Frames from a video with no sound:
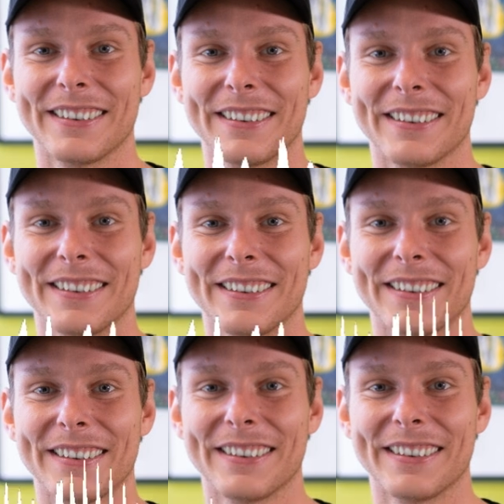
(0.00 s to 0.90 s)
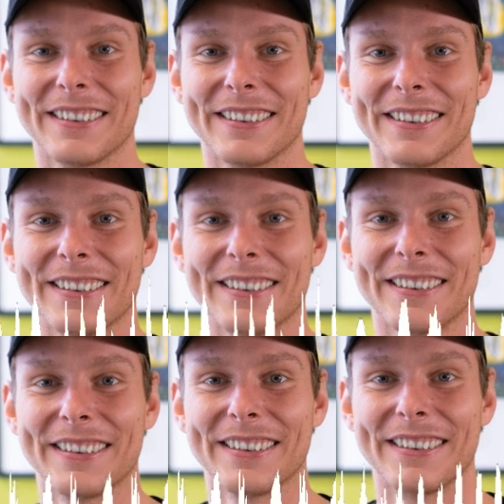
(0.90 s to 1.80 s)
in Bezug auf
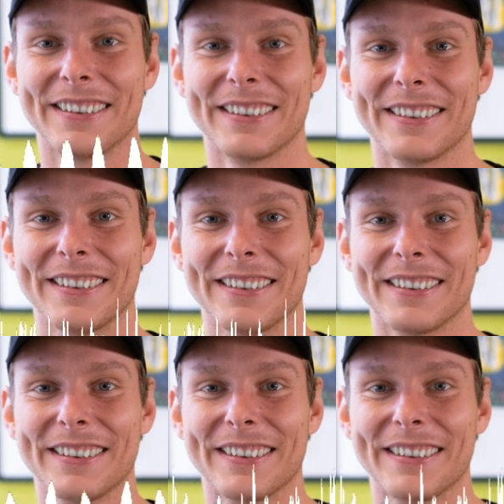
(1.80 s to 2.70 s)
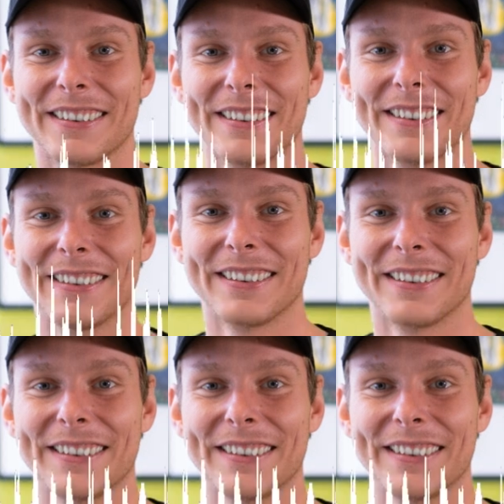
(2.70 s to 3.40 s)
Gourmet und Kneipenmeile